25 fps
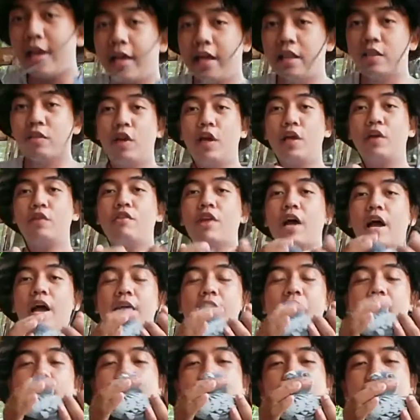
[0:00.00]
Ito lang yung
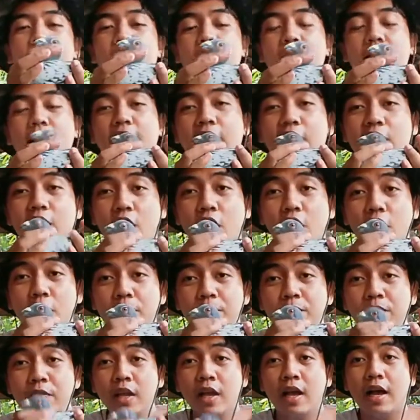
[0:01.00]
nakayanan natin, no?
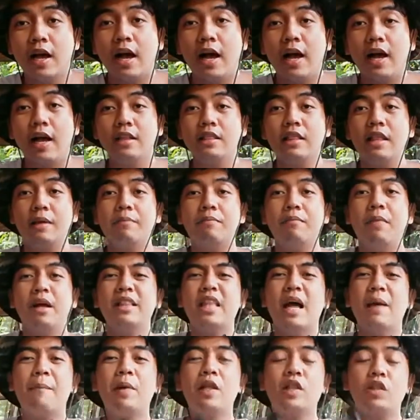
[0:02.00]
Uh, ba
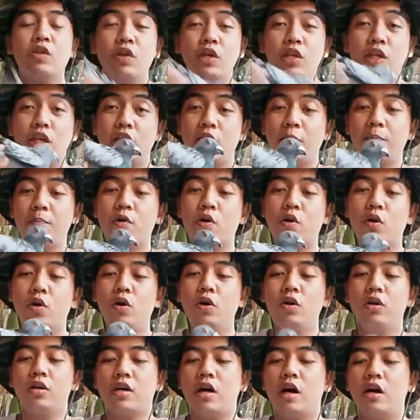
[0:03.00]
dapat to ipikit ko?
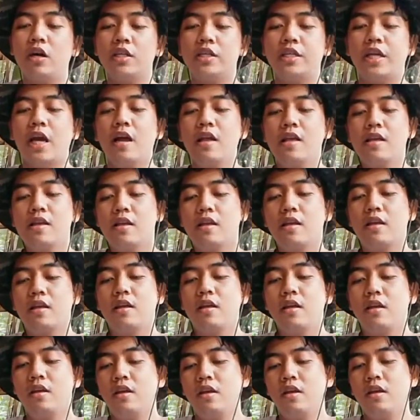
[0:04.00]
Kak siya.
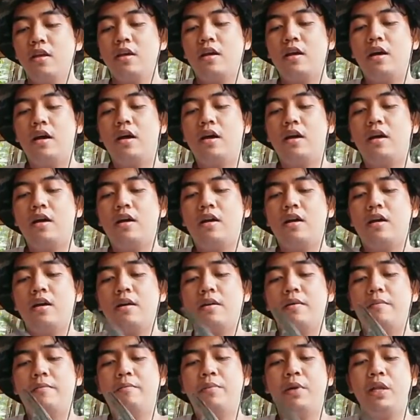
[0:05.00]
Uh,
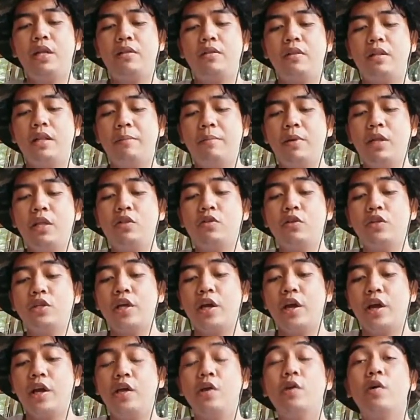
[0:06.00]
na-breed ko siya
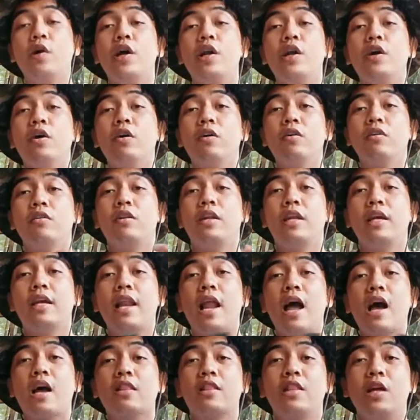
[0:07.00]
ngayong ano,
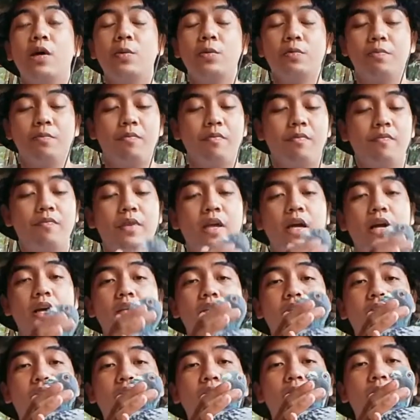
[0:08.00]
nag-lockdown. Uh,
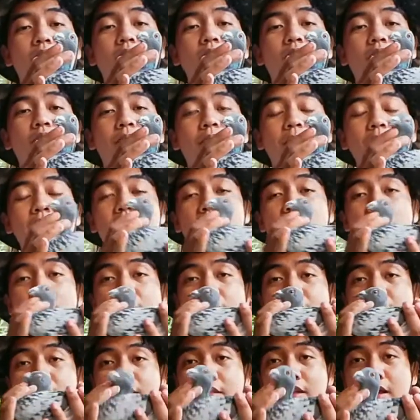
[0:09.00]
siya yung
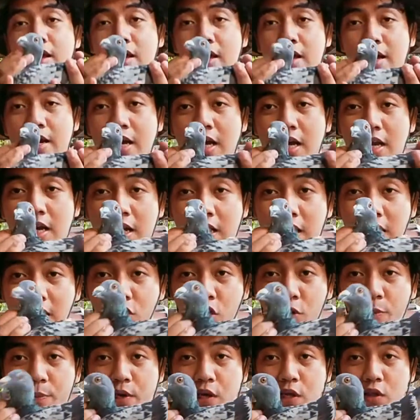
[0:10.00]
pinakalas na anak ng
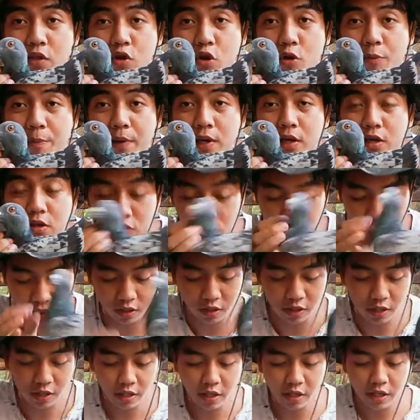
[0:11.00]
dominant opal ko.
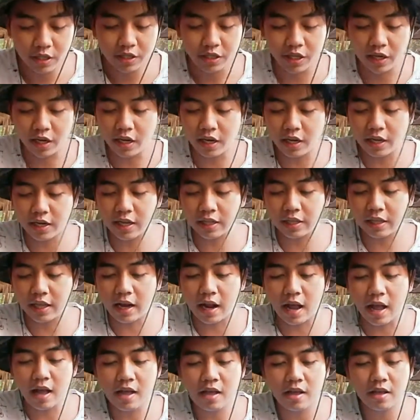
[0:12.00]
Siya na lang natira.